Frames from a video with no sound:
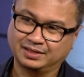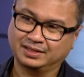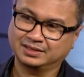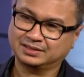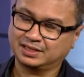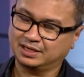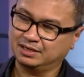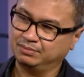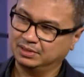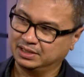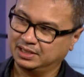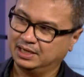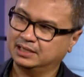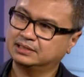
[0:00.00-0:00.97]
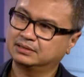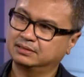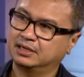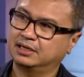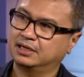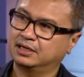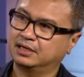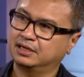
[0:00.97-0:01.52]
kita sekarang melihat
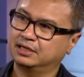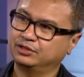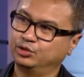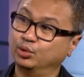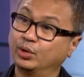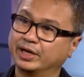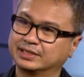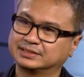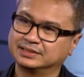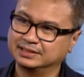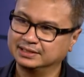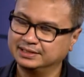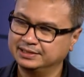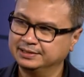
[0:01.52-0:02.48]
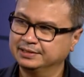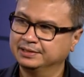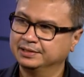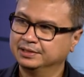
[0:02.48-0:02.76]
uh, US ini